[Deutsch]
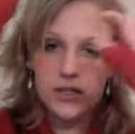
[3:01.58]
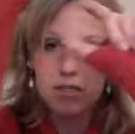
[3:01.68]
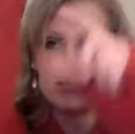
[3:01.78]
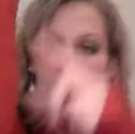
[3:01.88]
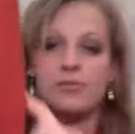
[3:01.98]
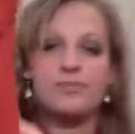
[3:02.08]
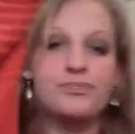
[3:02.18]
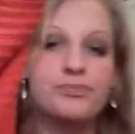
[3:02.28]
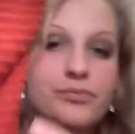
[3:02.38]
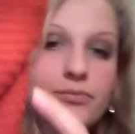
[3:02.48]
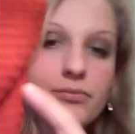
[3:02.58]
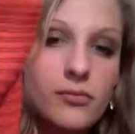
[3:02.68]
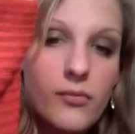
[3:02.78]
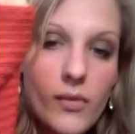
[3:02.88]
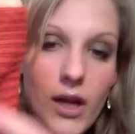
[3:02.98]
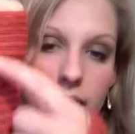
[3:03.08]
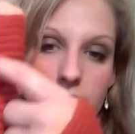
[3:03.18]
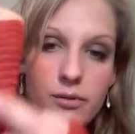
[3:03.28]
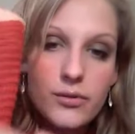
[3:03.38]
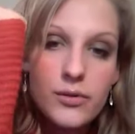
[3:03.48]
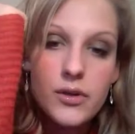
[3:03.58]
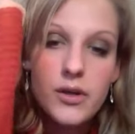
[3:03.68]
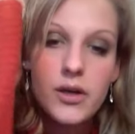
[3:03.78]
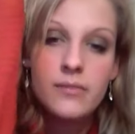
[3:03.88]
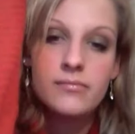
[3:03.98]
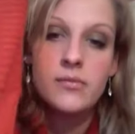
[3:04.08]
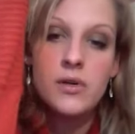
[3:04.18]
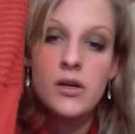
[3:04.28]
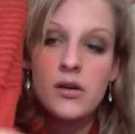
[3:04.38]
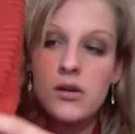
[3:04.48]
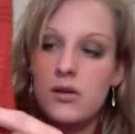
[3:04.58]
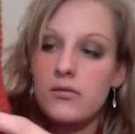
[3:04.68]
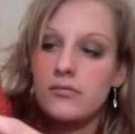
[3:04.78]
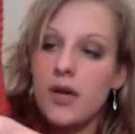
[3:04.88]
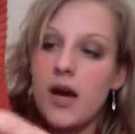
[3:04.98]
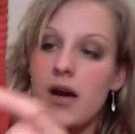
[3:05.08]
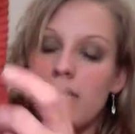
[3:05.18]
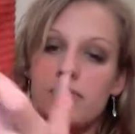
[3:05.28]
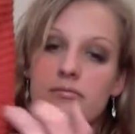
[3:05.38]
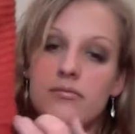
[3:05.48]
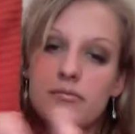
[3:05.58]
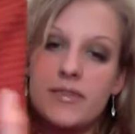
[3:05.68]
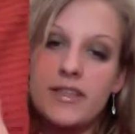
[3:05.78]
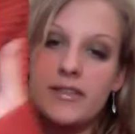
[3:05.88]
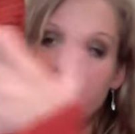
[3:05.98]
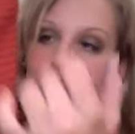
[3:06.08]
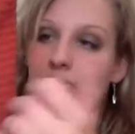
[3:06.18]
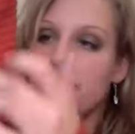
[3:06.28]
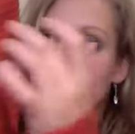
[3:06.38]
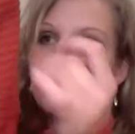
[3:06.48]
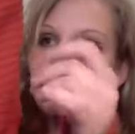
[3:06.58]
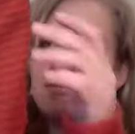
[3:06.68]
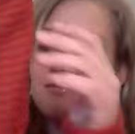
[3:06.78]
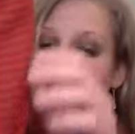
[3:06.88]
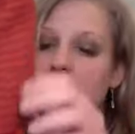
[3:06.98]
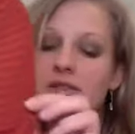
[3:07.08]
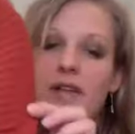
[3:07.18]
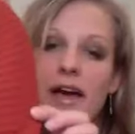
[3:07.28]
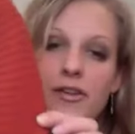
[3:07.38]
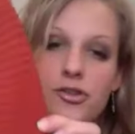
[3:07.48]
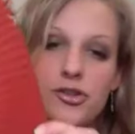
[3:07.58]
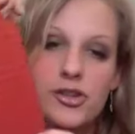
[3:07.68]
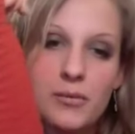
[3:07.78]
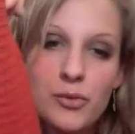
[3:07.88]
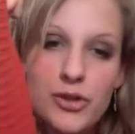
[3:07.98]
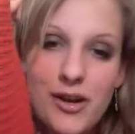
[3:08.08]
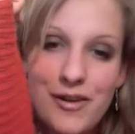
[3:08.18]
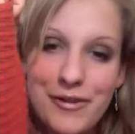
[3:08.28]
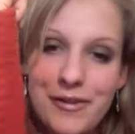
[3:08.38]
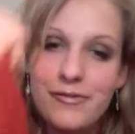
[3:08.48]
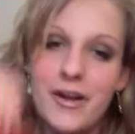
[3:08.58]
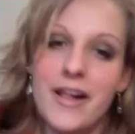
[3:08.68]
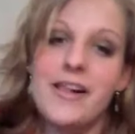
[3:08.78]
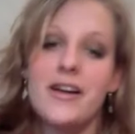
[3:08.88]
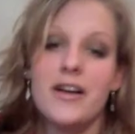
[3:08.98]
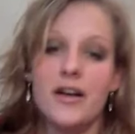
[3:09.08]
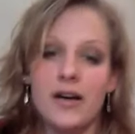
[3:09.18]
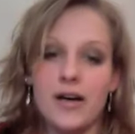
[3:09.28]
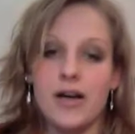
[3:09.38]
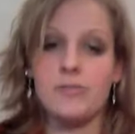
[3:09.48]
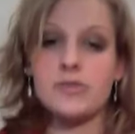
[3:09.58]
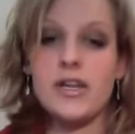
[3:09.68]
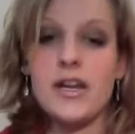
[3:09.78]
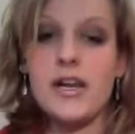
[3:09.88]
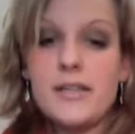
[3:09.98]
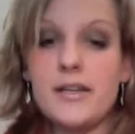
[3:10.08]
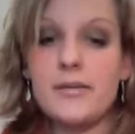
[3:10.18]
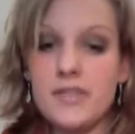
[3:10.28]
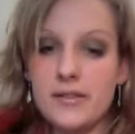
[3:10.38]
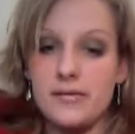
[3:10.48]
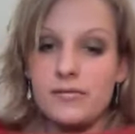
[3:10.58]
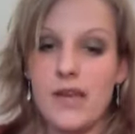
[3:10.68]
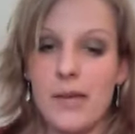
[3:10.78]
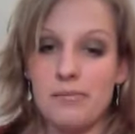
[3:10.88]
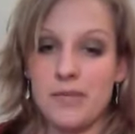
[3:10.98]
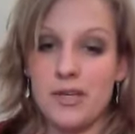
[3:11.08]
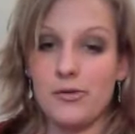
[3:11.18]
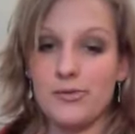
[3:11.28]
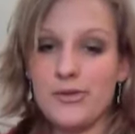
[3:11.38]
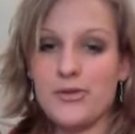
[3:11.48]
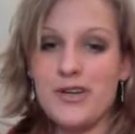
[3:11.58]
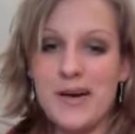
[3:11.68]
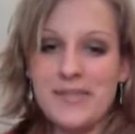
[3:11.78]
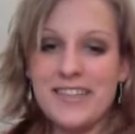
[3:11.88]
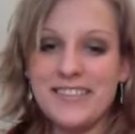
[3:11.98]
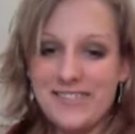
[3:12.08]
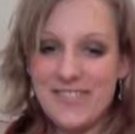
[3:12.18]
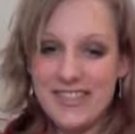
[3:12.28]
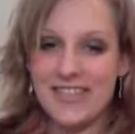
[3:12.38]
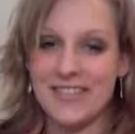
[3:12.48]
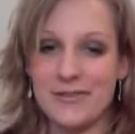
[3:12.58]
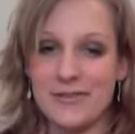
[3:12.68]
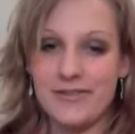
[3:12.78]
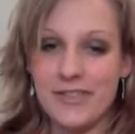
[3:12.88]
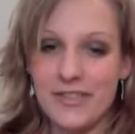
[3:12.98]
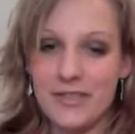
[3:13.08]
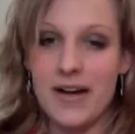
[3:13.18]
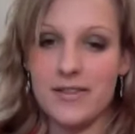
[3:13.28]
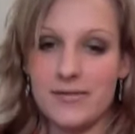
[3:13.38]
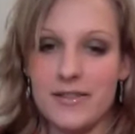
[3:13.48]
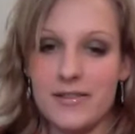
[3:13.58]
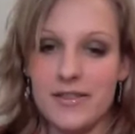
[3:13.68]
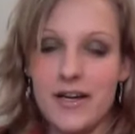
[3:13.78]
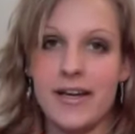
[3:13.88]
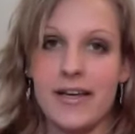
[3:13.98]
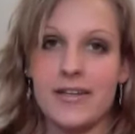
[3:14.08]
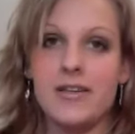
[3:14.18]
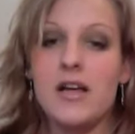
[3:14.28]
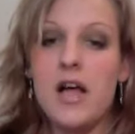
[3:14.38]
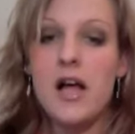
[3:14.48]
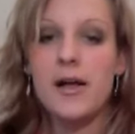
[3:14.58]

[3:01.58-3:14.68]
hat hier so ganz süße, ähm, ja, weiß ich nicht. Also es ist ein anderes Strickmuster auf jeden Fall. Ähm, und dann hat er eben diesen Lappen hier rumzuschlabbern, was ich ganz cool finde. Ich mag sowas total gerne.